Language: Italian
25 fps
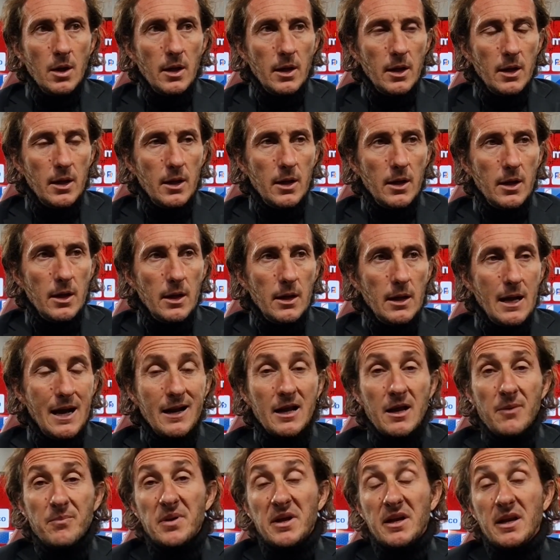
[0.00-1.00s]
eh,
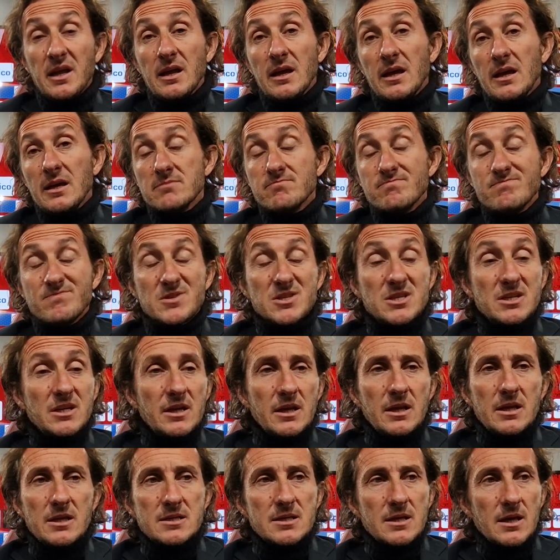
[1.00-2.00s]
anche perché
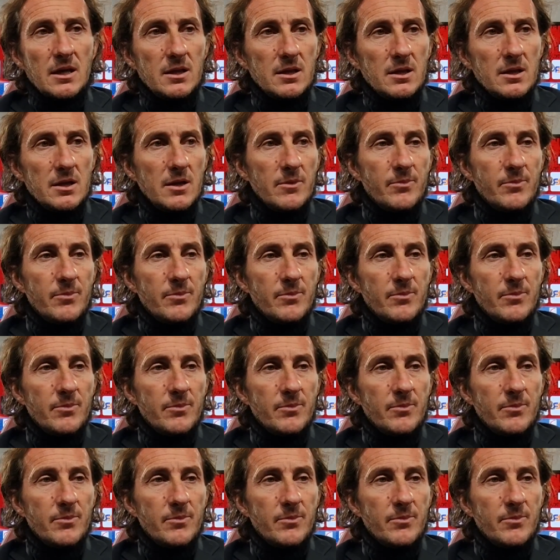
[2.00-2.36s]
si rischia di